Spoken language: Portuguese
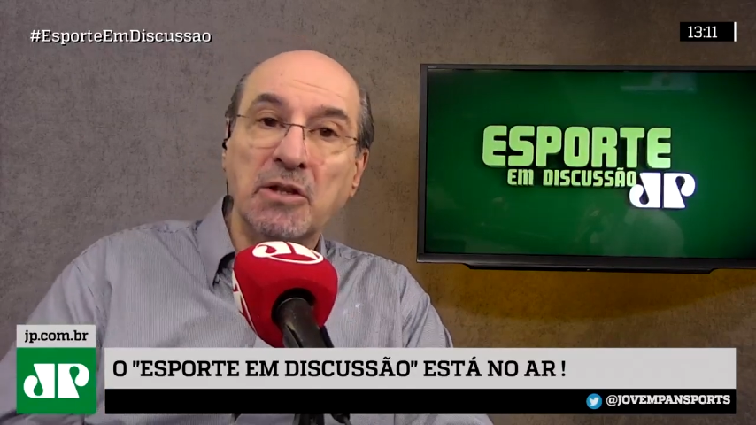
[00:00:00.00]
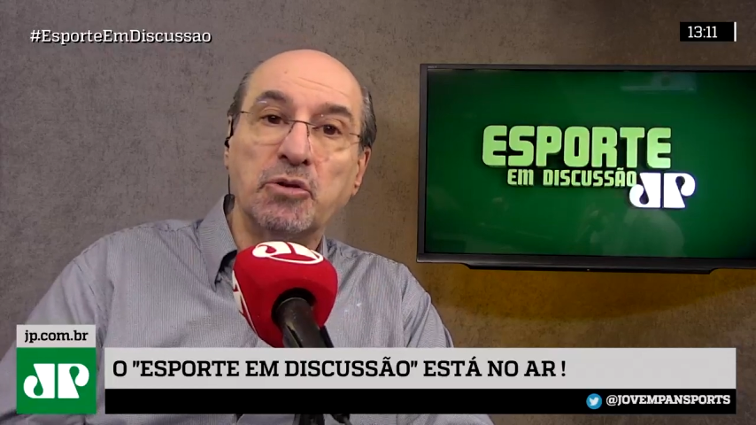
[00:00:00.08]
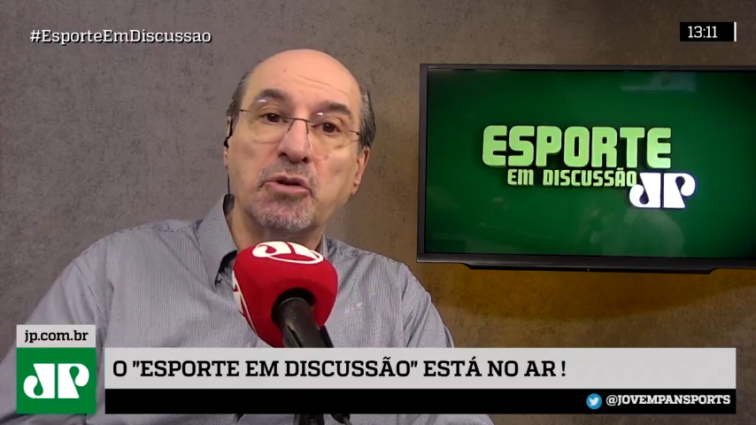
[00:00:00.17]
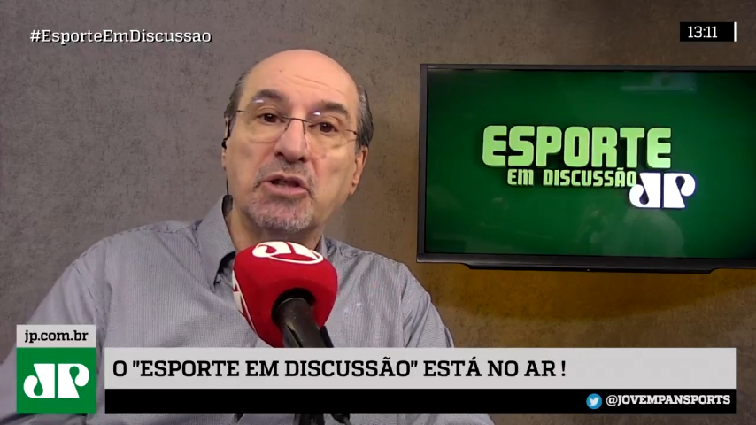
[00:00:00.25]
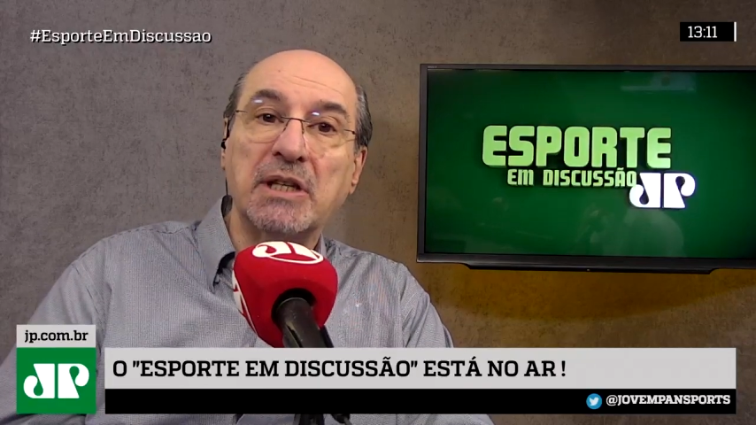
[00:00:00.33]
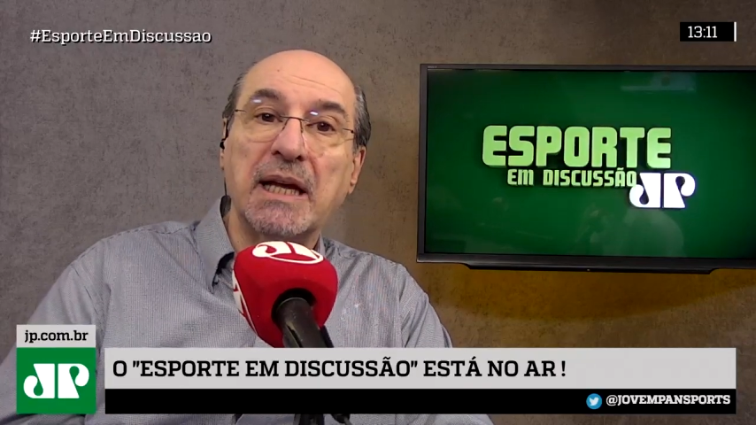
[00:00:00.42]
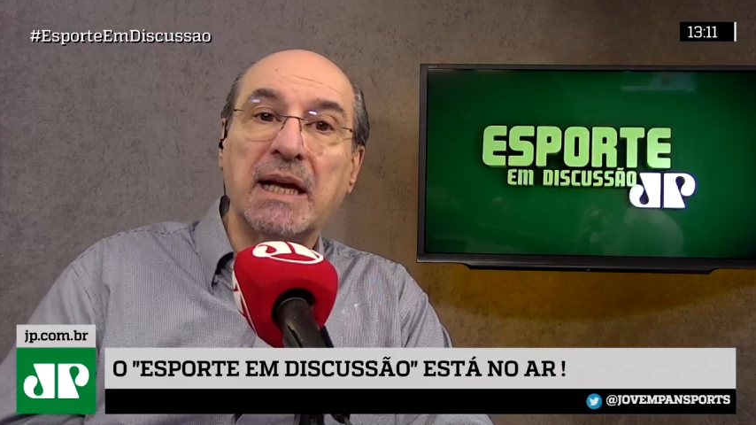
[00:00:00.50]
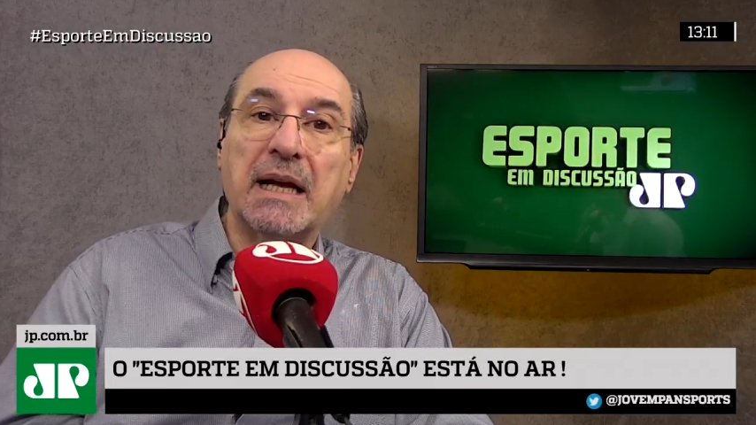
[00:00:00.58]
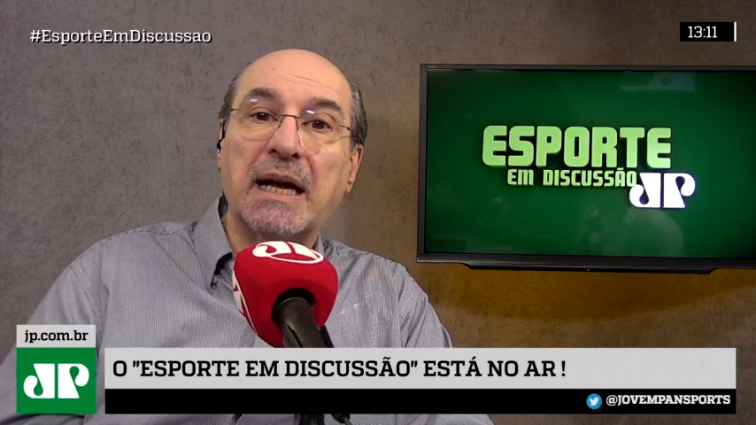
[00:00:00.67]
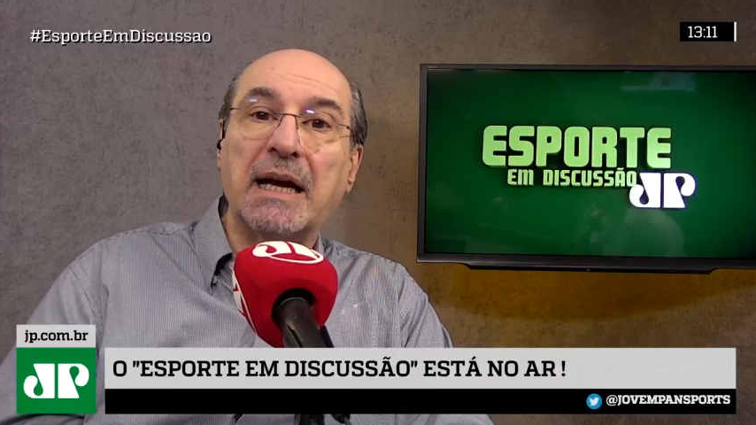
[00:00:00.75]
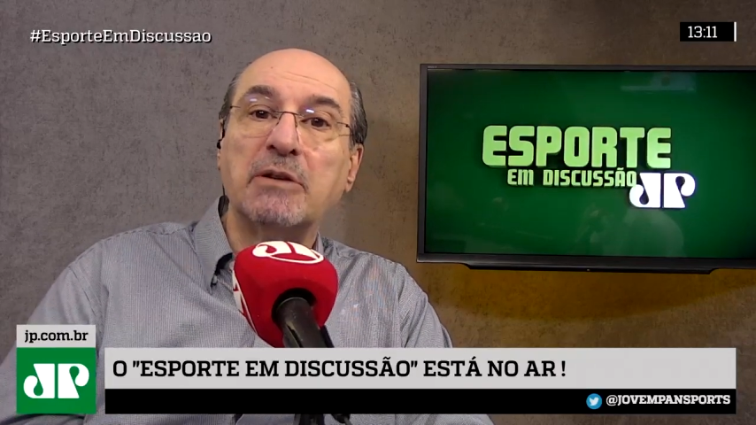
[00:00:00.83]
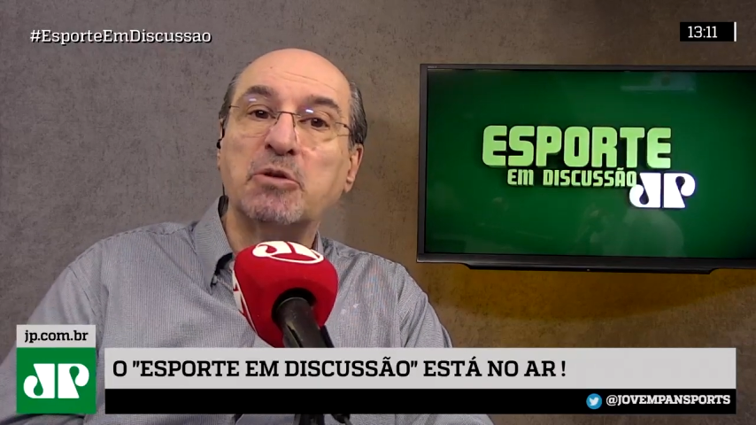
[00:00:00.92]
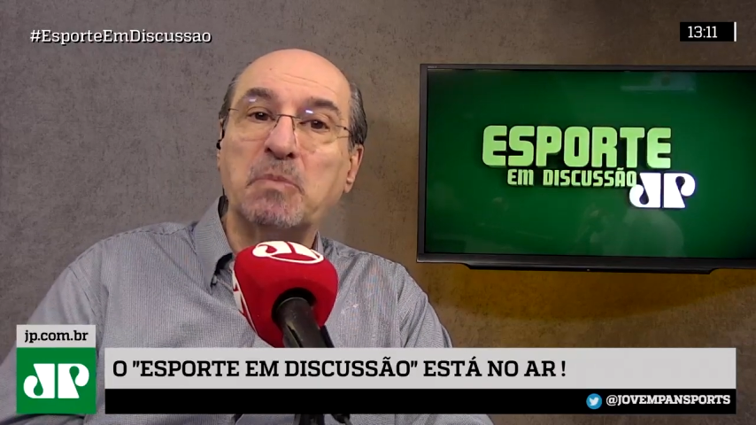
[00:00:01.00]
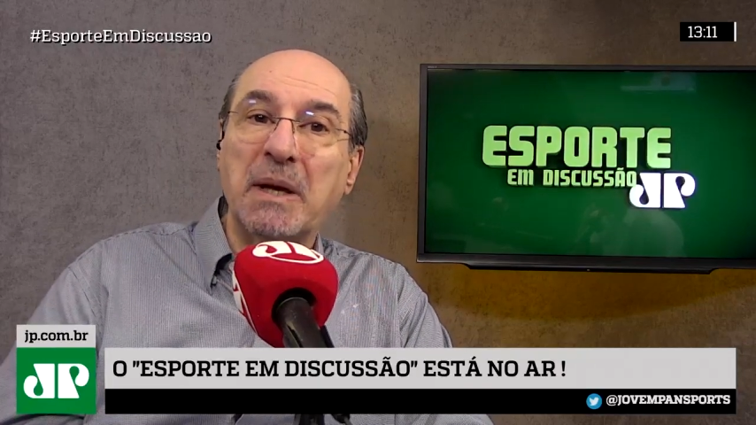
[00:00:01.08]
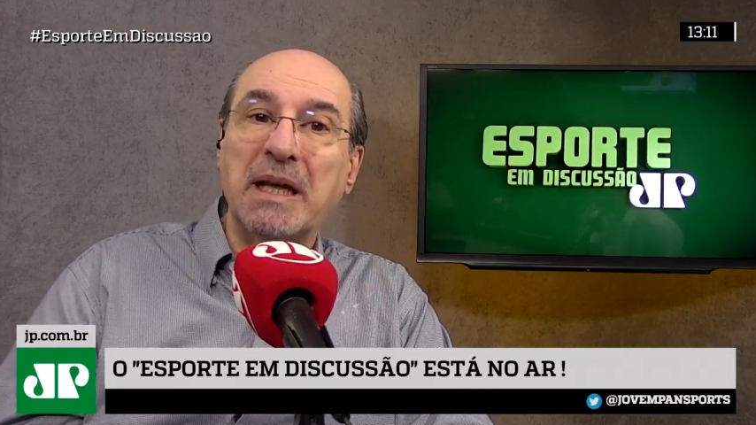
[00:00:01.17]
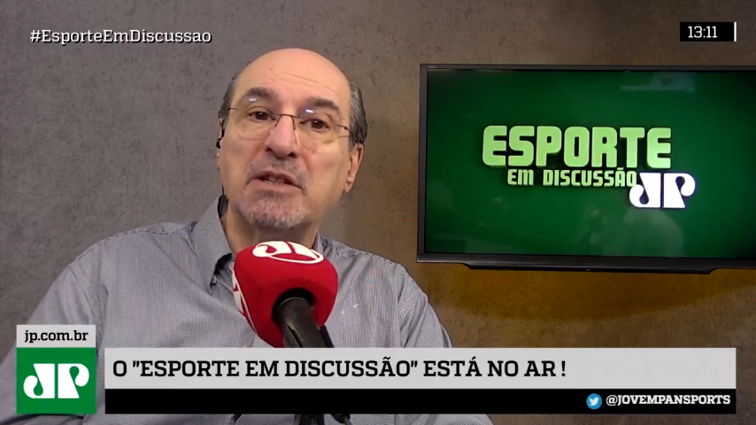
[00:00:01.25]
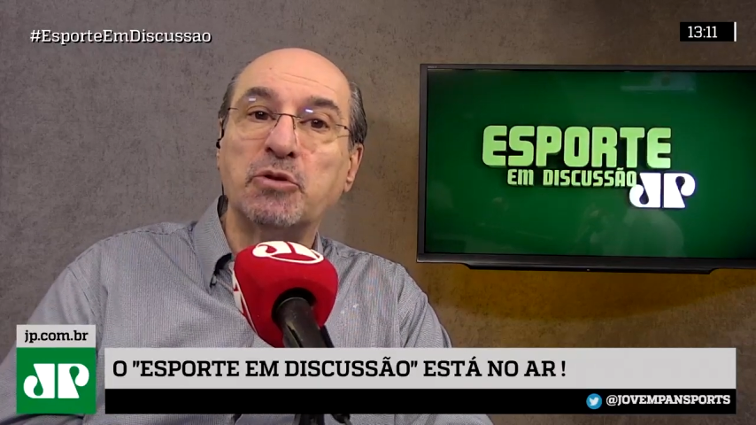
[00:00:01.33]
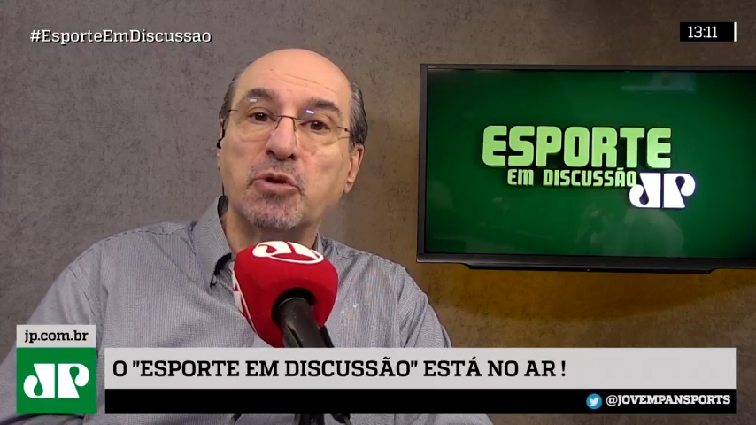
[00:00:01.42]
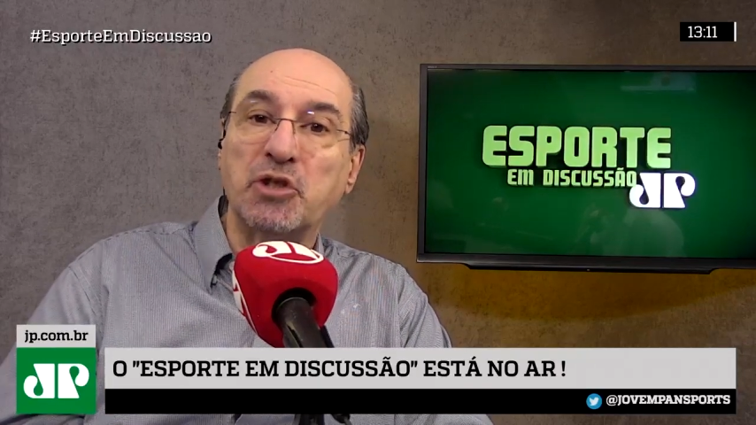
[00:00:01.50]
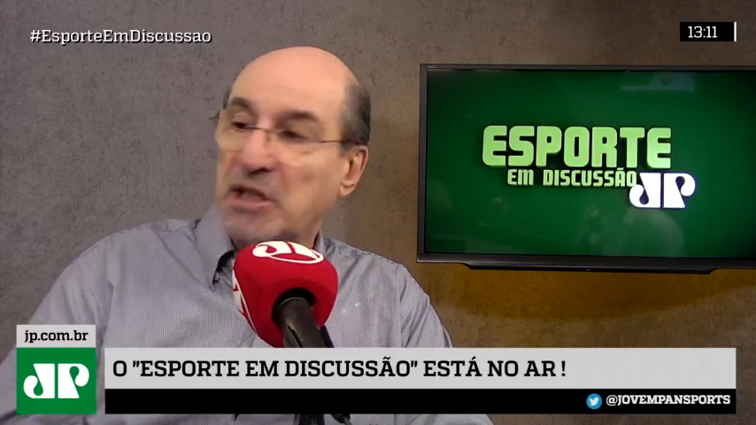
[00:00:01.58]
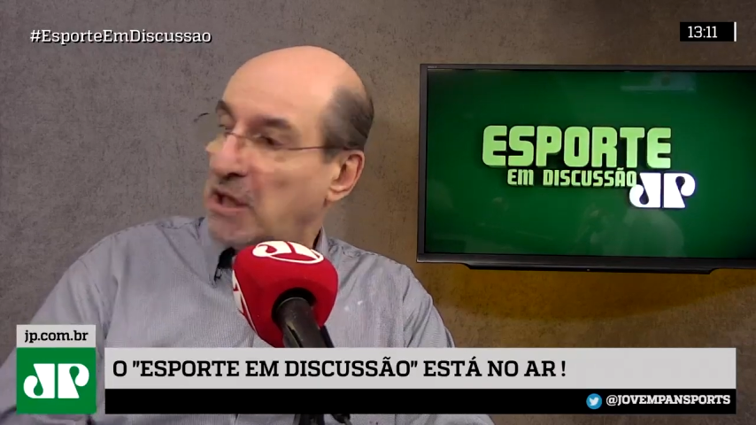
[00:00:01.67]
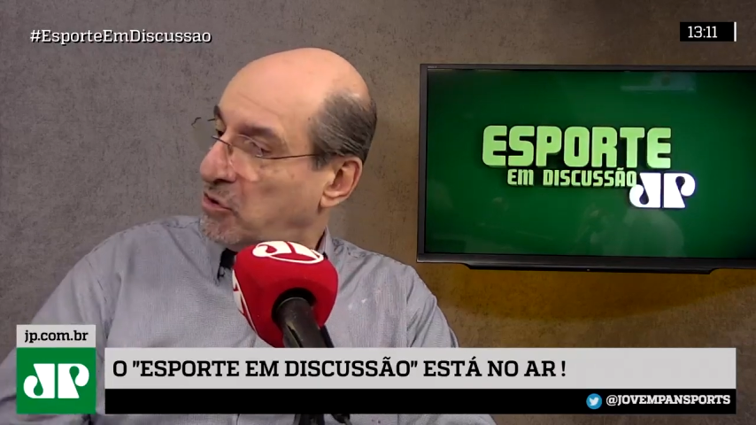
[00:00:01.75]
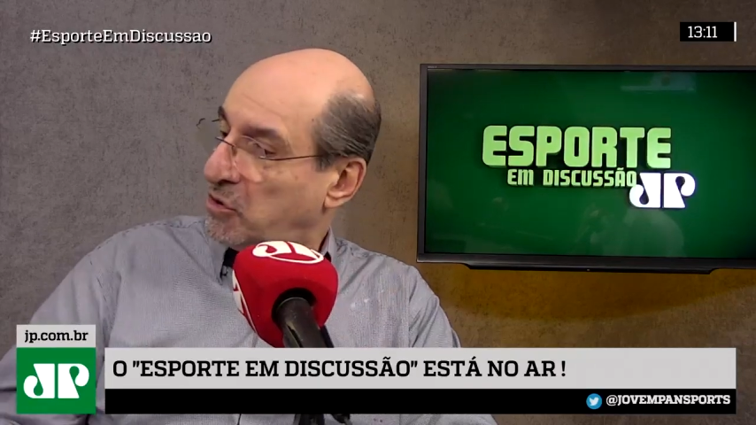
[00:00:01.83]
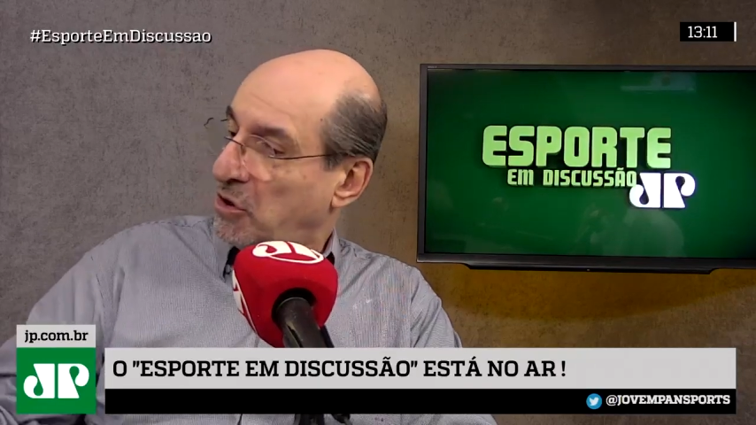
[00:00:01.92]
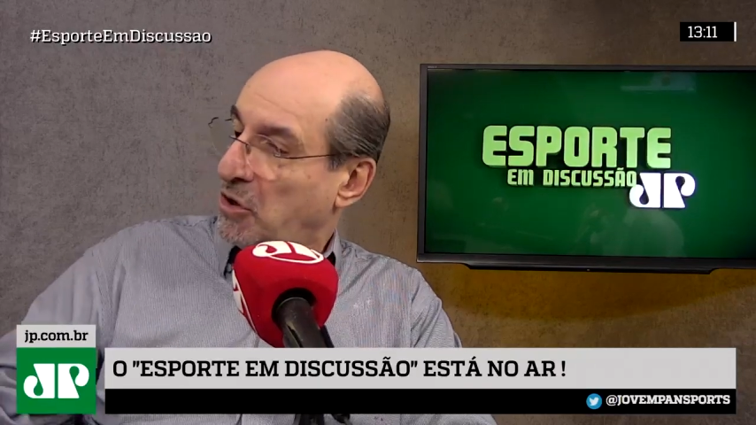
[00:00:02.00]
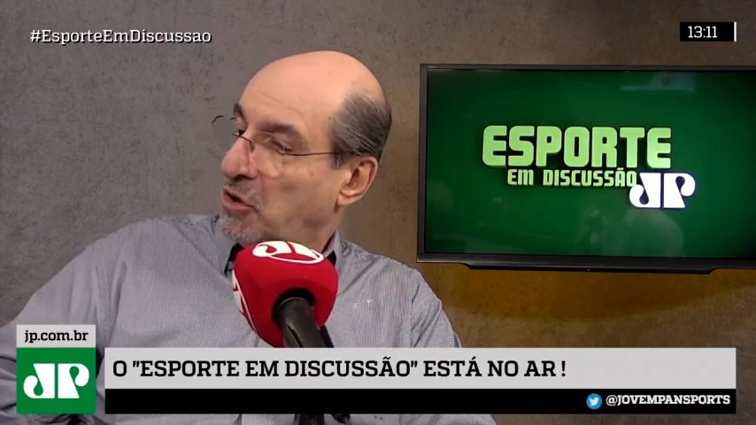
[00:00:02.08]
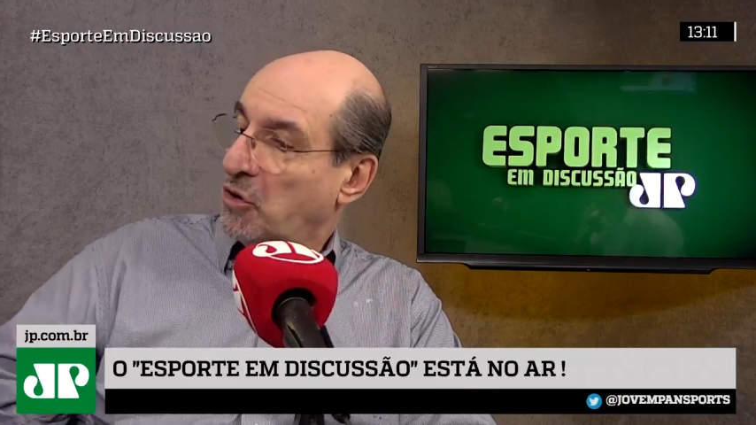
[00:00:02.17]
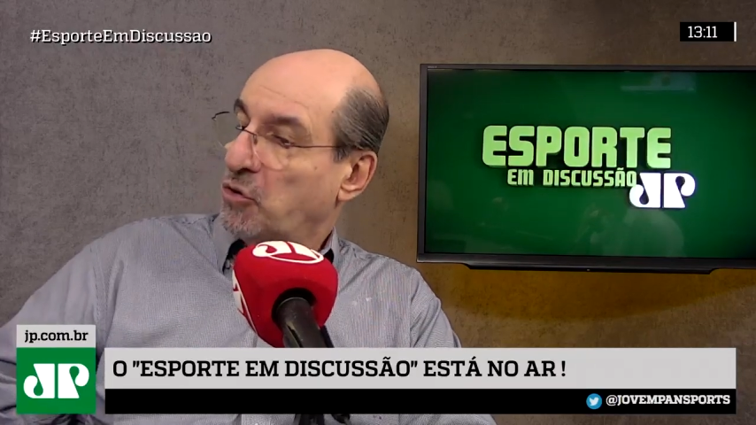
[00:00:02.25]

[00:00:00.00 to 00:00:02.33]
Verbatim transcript: José Carlos Pérez dos Santos